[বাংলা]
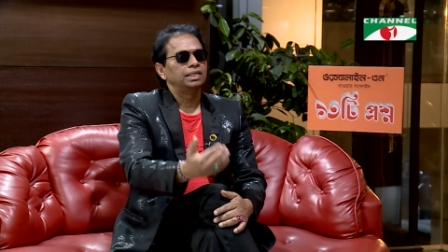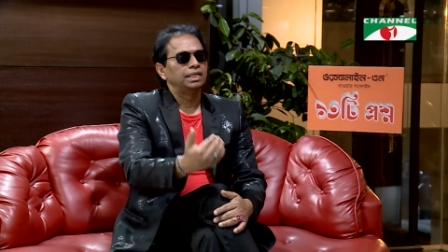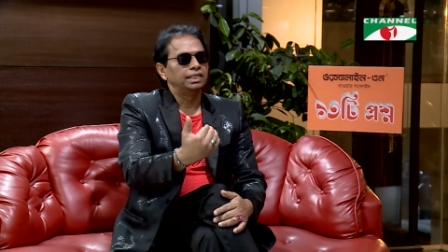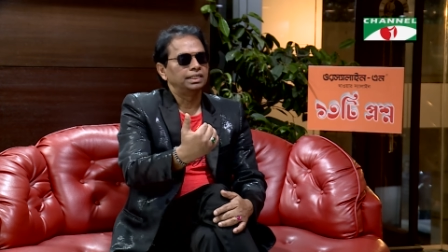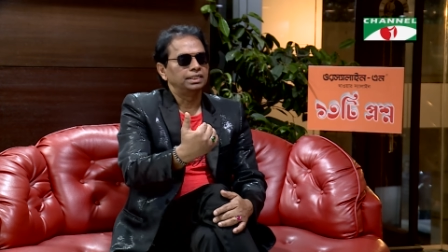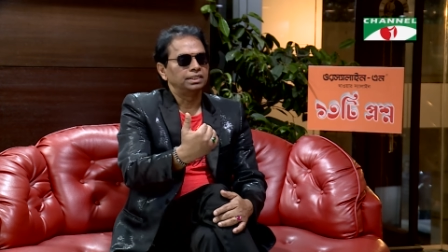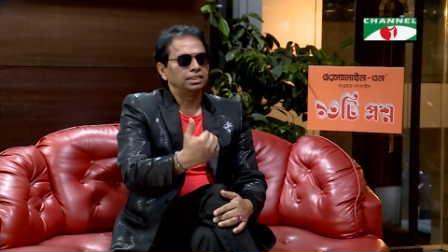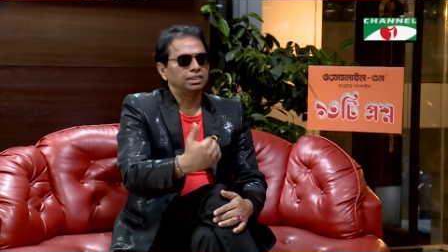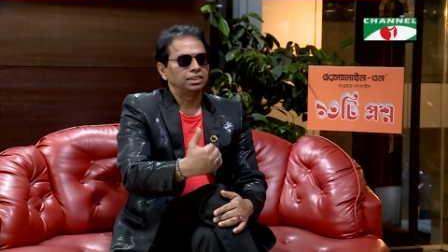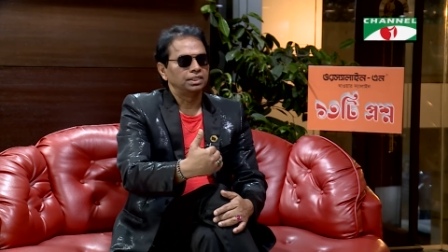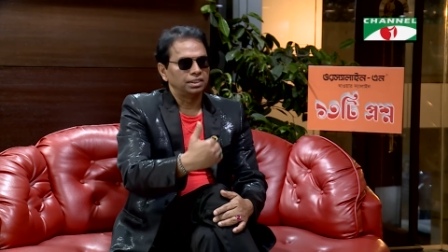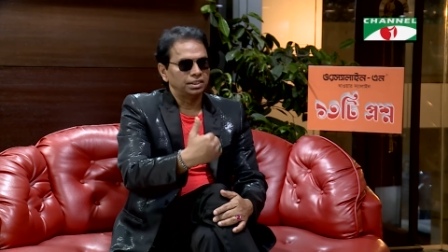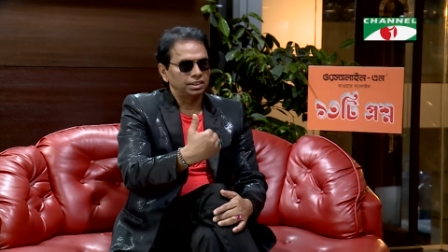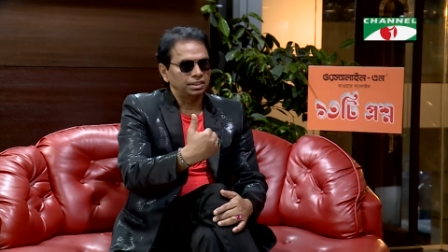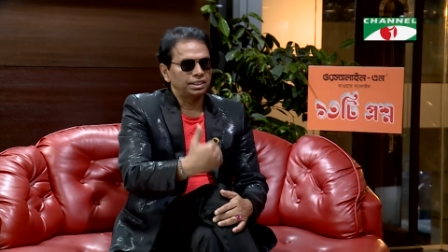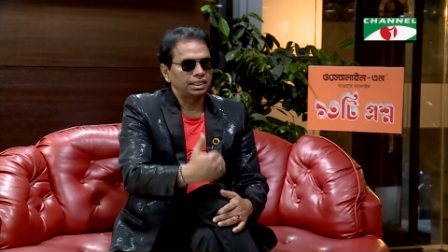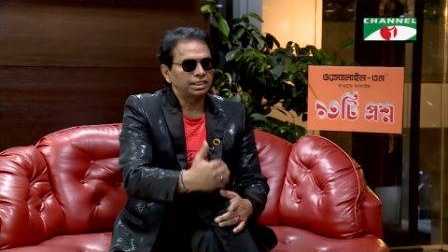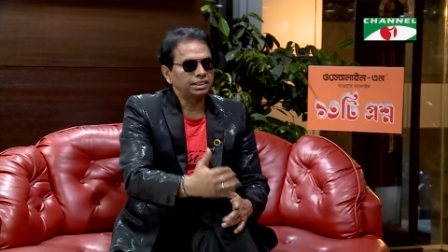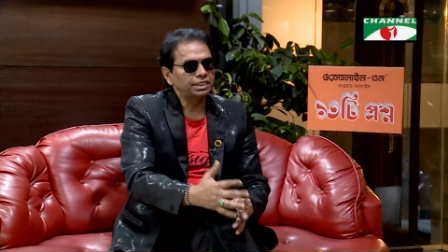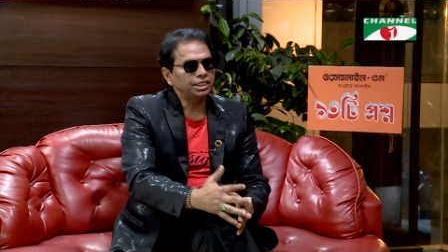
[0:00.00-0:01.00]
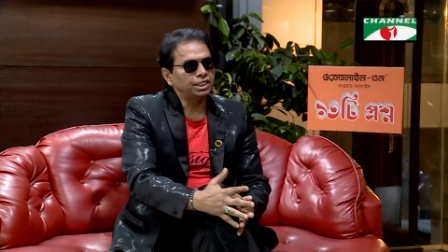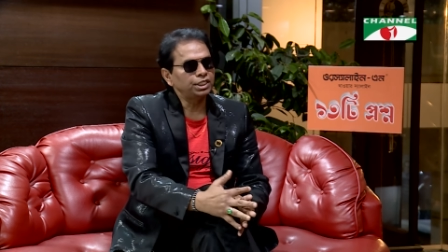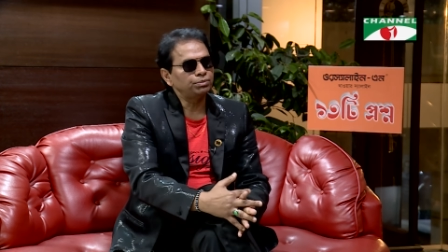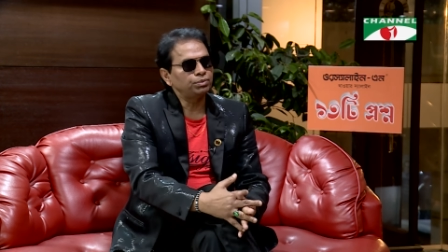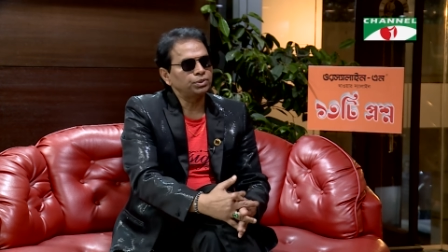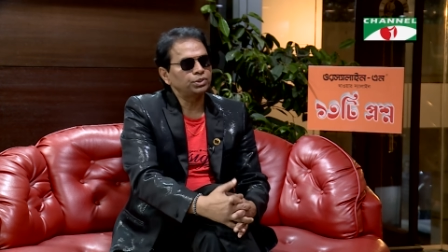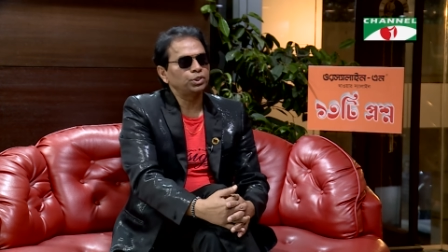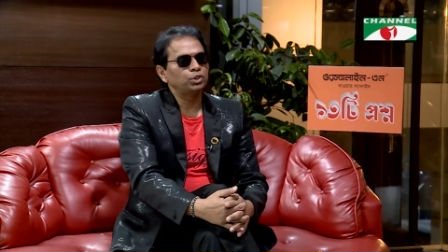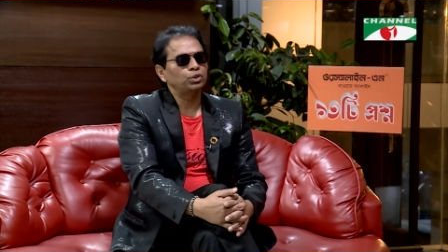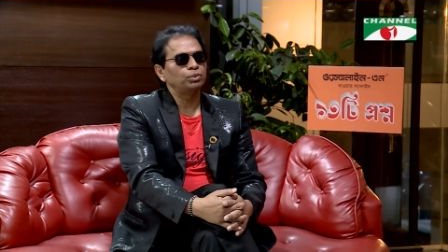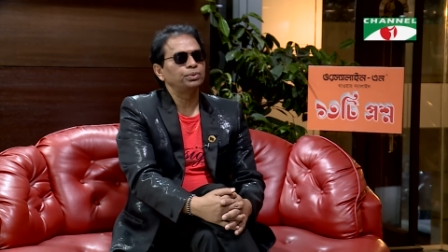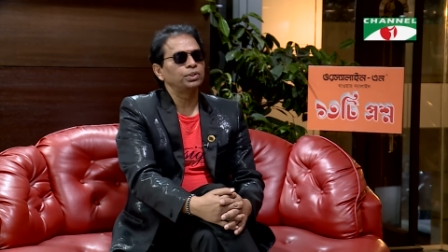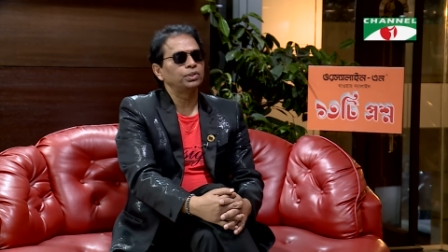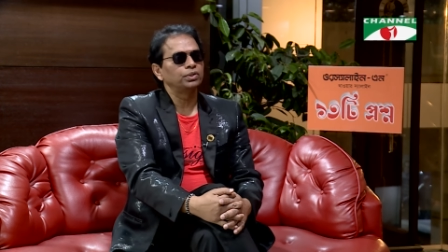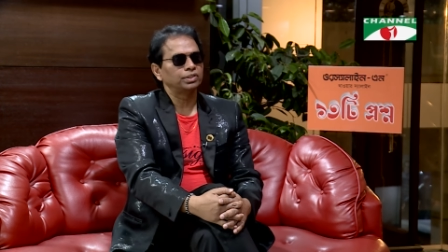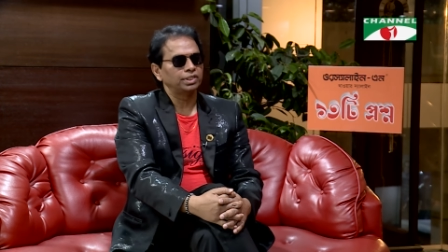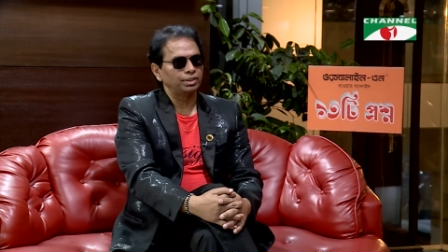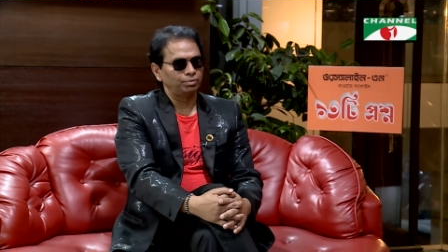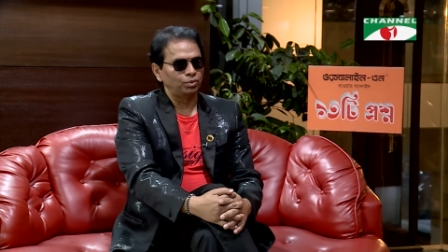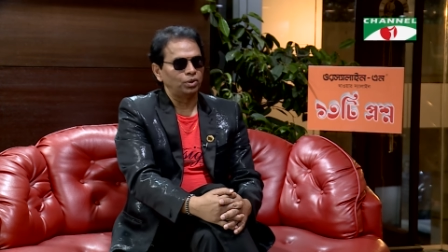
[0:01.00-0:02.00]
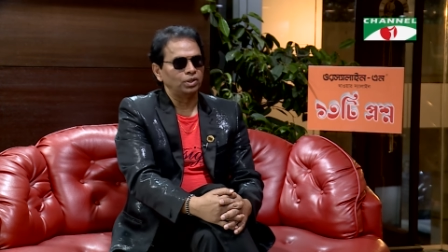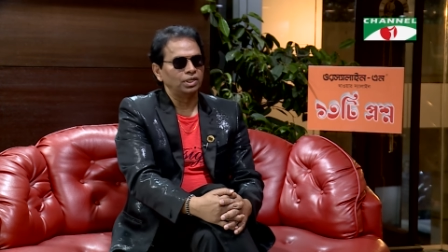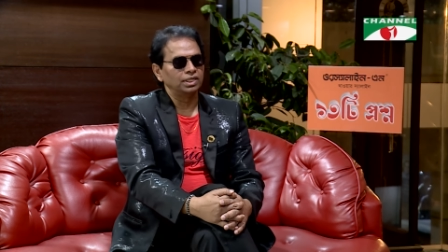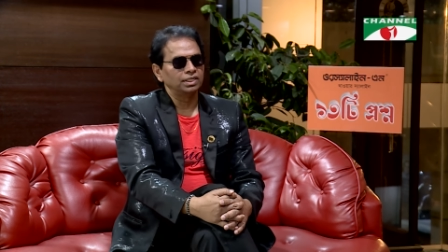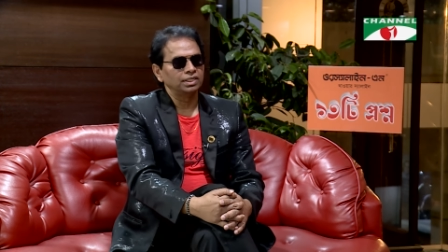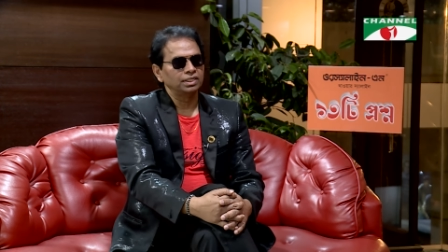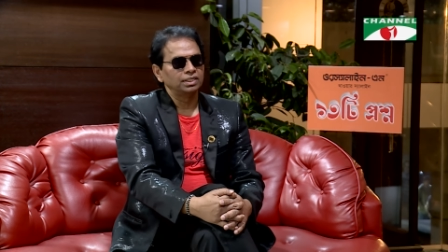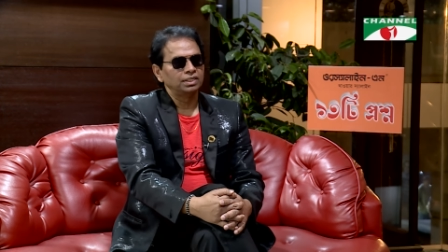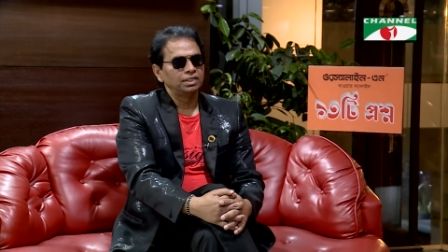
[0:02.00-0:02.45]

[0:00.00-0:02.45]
এই তেত্রিশ বছরের অভিজ্ঞতায় বলে